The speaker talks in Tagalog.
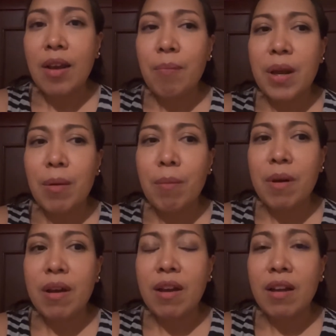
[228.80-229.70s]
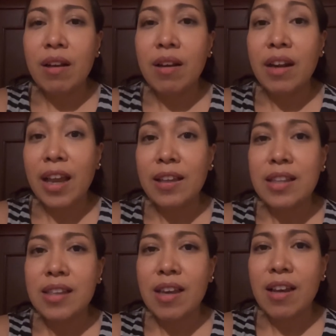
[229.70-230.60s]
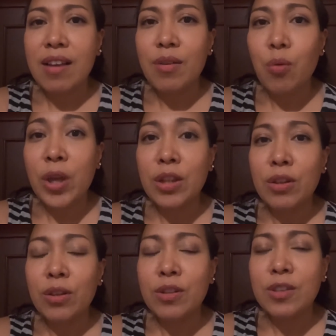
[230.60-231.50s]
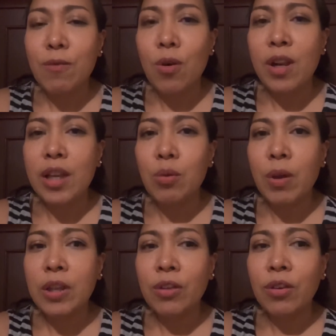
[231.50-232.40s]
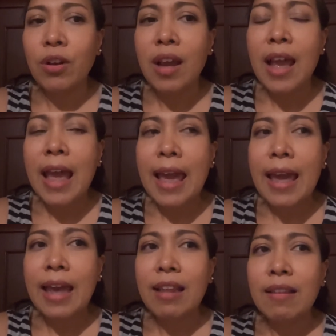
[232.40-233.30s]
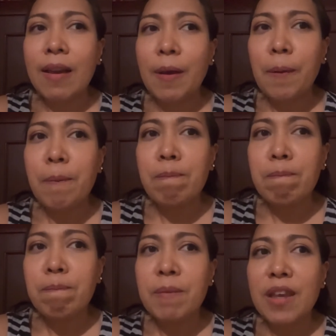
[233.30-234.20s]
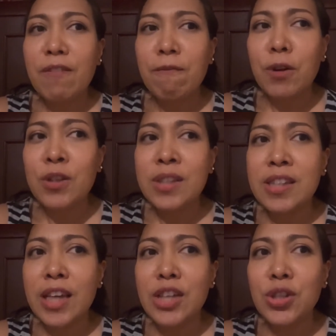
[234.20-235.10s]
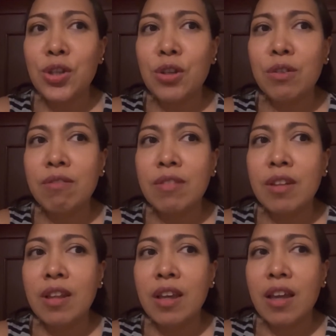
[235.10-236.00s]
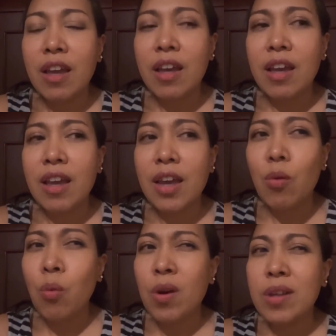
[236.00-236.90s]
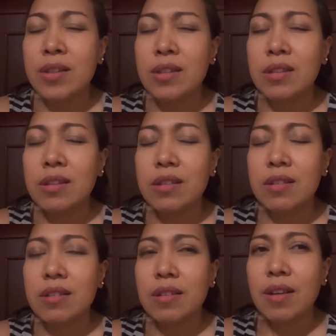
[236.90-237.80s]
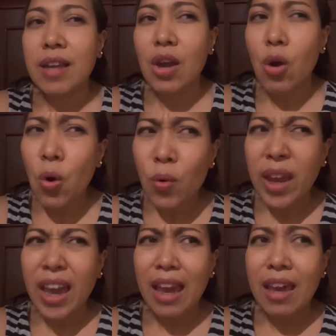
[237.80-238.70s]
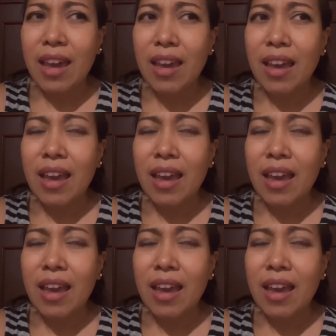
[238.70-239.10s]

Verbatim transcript: para mag-ready sa winter, sa fall and winter. And um, first session, it was okay,